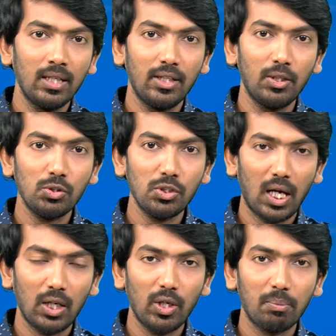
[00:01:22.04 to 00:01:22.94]
ఈరోజు
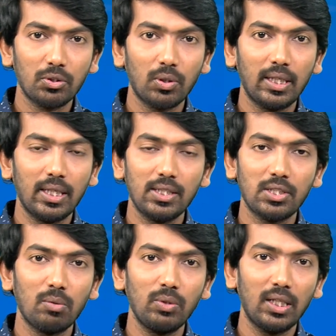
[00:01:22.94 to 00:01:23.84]
నాలుగో ఎపిసోడ్కి రీచ్
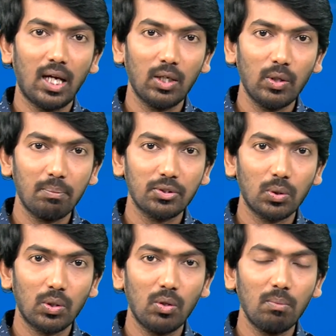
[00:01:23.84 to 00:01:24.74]
అయ్యాము ఈ నాలుగో
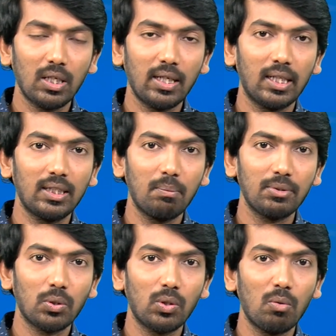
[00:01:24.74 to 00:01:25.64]
ఎపిసోడ్లో మనం గత
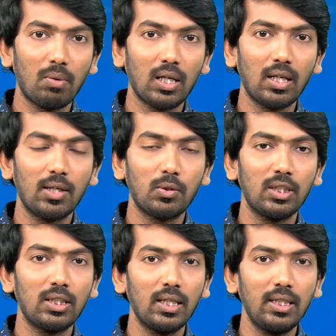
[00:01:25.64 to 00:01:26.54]
ఎపిసోడ్లో మాట్లాడుకున్న
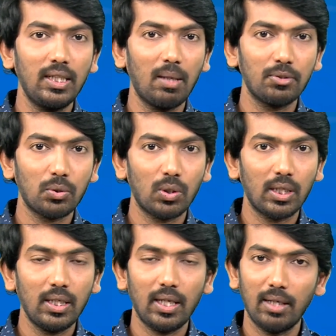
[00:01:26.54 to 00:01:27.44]
దానికి ఈ
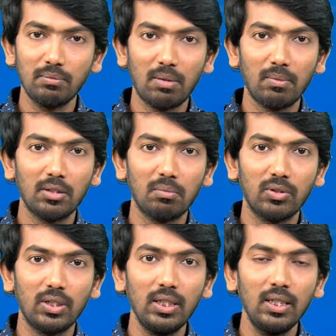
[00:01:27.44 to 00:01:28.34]
ఎపిసోడ్కి ఏం సంబంధం
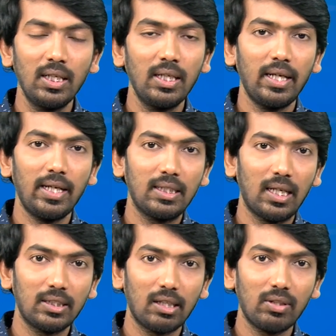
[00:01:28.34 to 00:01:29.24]
ఉంది అండ్
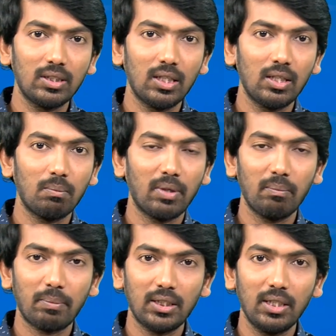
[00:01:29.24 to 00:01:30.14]
దాని తర్వాత మనం
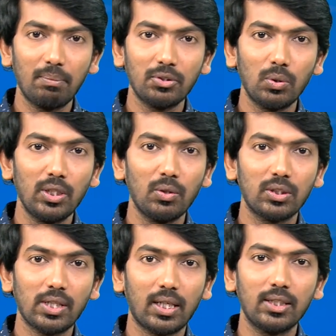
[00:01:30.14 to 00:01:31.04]
ప్రతి ఎపిసోడ్ని ఒక
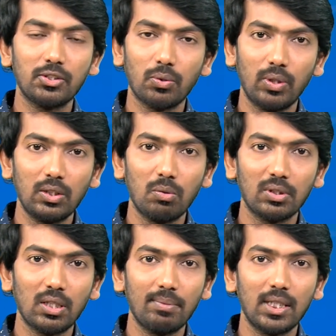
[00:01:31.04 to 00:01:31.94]
చక్కటి స్టోరీతో
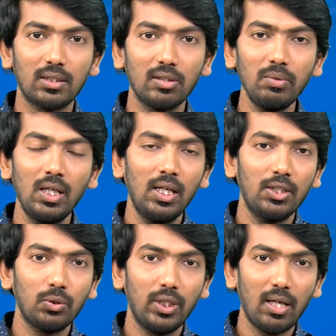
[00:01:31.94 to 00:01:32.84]
మొదలు పెడుతున్నాం
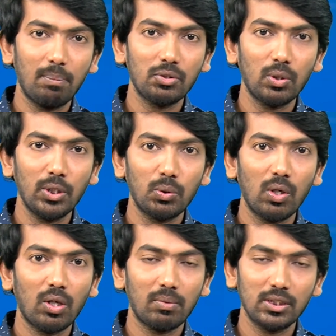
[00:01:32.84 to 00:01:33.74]
సో ఈ ఎపిసోడ్ని కూడా
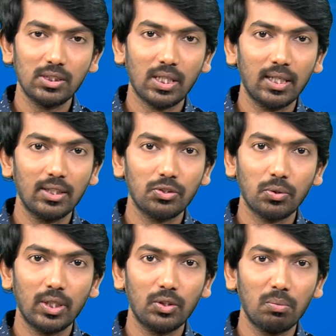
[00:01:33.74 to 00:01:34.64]
ఒక మంచి చక్కటి
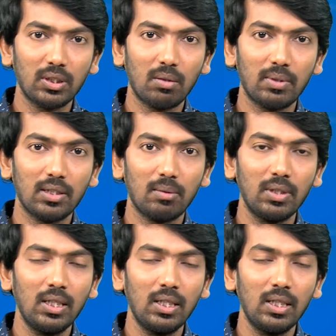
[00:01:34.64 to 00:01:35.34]
స్టోరీతో మొదలు పెడదాం